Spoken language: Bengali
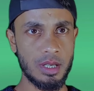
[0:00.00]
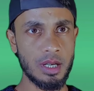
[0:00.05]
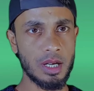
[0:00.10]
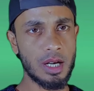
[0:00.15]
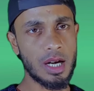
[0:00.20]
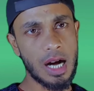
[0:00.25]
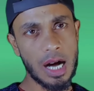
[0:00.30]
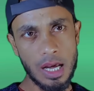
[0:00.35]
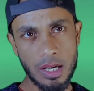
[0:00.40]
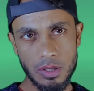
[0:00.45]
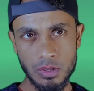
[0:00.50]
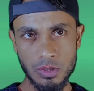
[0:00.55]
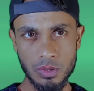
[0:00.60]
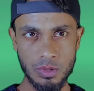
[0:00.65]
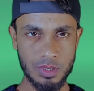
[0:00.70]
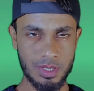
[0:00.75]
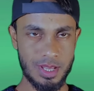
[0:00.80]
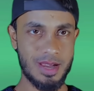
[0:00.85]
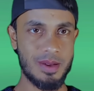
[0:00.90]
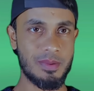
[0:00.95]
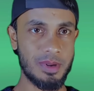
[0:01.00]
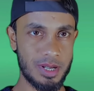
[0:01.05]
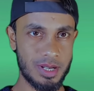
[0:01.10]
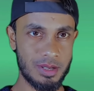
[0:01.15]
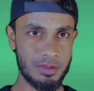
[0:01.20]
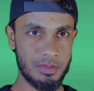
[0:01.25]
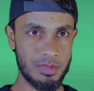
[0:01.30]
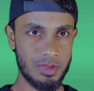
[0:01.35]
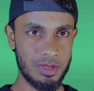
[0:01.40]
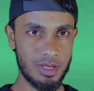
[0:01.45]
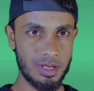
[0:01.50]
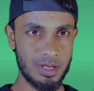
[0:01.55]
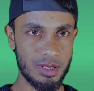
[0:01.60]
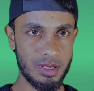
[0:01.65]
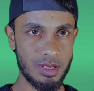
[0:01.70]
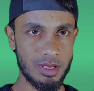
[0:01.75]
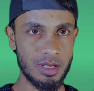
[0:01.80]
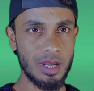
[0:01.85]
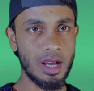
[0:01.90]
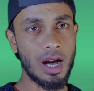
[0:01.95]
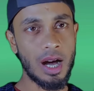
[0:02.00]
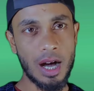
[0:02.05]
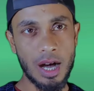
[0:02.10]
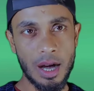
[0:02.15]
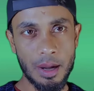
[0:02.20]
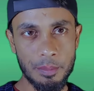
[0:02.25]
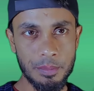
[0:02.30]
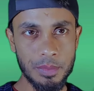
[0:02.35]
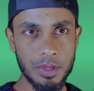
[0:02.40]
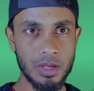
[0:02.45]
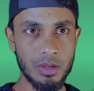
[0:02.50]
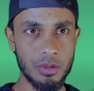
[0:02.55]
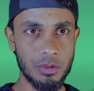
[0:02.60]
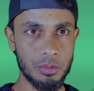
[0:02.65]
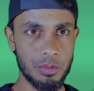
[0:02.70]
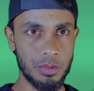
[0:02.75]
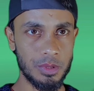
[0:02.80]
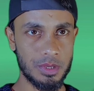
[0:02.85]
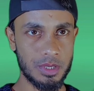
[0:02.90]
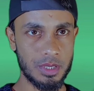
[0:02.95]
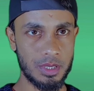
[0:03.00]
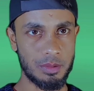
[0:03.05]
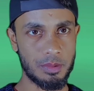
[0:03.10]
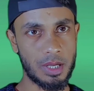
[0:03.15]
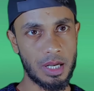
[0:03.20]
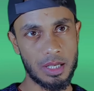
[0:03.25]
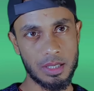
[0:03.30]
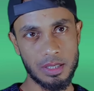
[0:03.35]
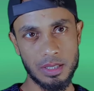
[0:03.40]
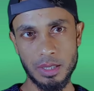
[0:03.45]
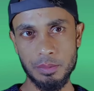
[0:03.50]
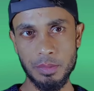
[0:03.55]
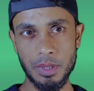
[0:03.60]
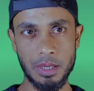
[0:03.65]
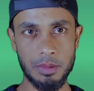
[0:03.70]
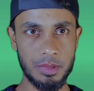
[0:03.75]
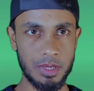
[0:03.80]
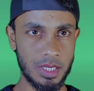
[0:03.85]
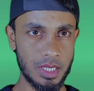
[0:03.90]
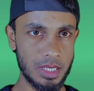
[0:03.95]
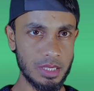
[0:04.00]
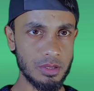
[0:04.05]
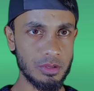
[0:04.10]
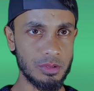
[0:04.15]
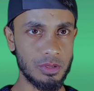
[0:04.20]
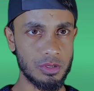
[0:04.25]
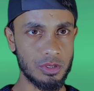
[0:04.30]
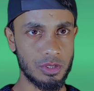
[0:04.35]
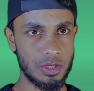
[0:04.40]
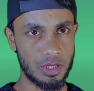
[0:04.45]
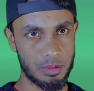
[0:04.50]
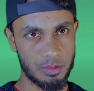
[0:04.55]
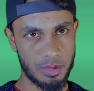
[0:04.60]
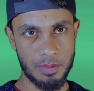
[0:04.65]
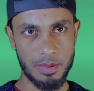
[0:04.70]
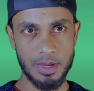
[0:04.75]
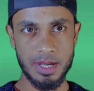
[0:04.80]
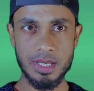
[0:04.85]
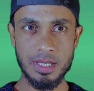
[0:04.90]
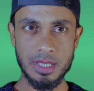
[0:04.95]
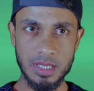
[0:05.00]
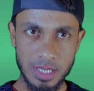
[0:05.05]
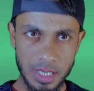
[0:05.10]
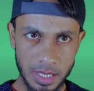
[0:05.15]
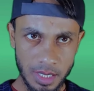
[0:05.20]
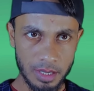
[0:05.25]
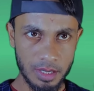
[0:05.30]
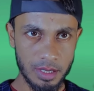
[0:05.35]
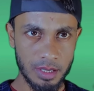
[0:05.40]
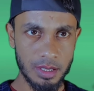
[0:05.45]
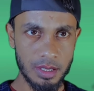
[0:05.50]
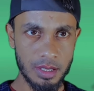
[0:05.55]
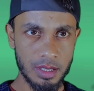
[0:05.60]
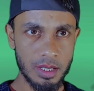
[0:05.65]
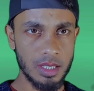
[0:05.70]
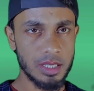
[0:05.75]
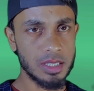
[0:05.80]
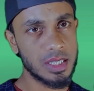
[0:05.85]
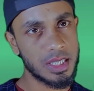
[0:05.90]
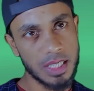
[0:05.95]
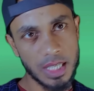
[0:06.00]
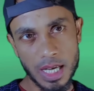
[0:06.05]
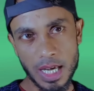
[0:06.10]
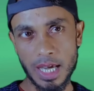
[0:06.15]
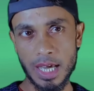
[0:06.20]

কাঞ্চনদা আবার কি বলে আপনারা আগে মুজিব কিংবা হাসিনা ম্যাডামকে নিয়ে কি কোনো সিনেমা বানিয়েছিলেন যে এত